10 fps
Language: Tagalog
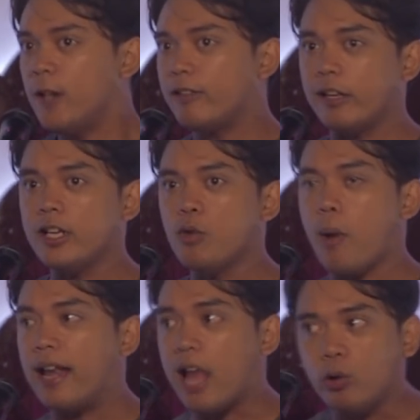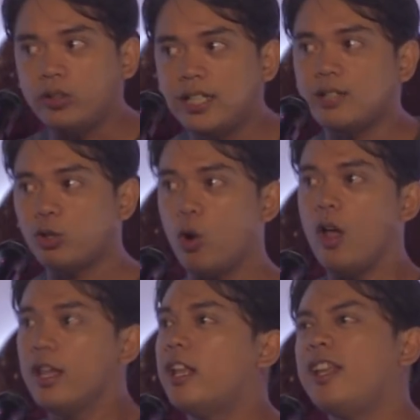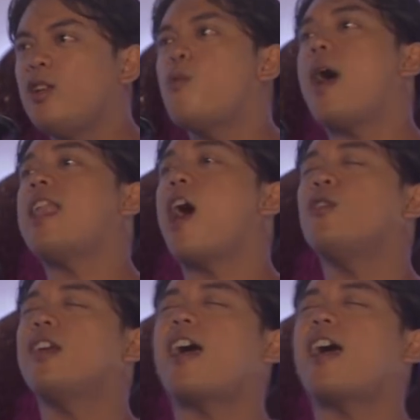naniniwala ako dito, naniniwala ako